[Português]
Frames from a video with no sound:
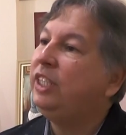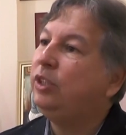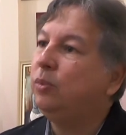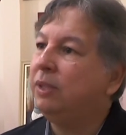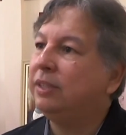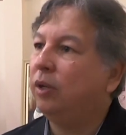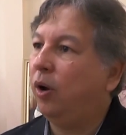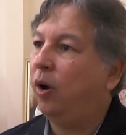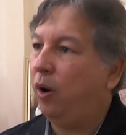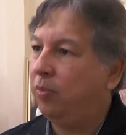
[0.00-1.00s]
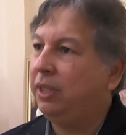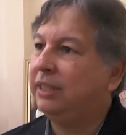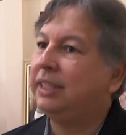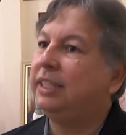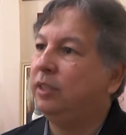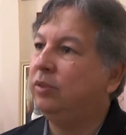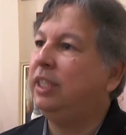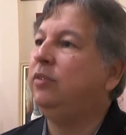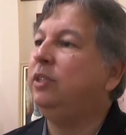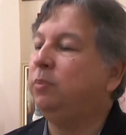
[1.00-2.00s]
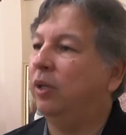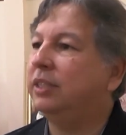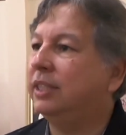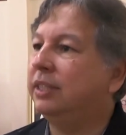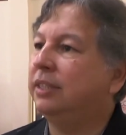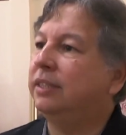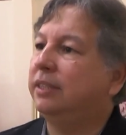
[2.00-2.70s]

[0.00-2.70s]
21 obras que estão sendo expostas.